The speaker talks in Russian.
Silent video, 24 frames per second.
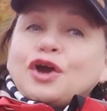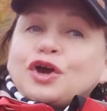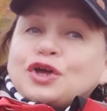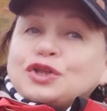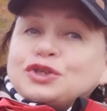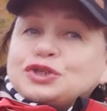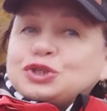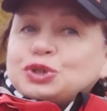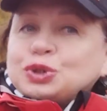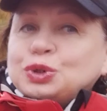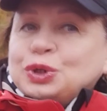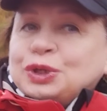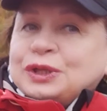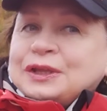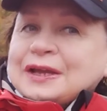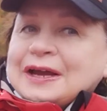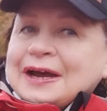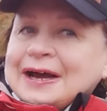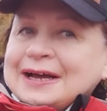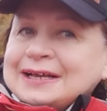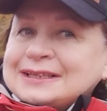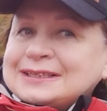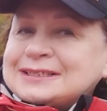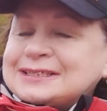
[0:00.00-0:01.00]

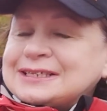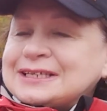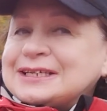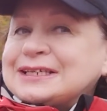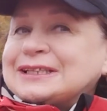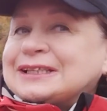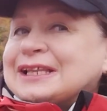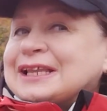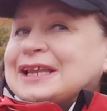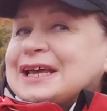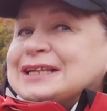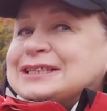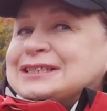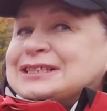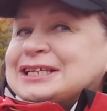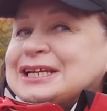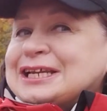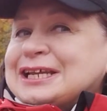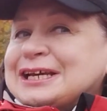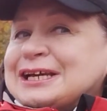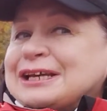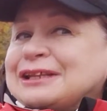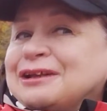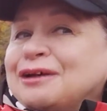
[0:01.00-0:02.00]
консультации для
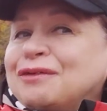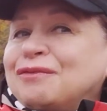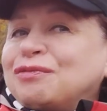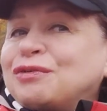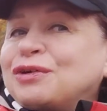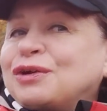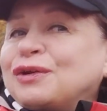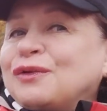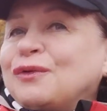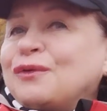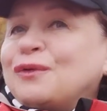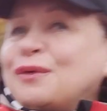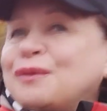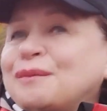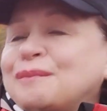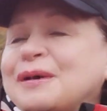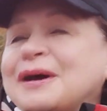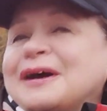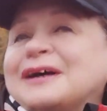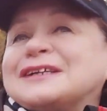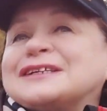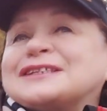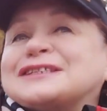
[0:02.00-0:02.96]
членов клуба.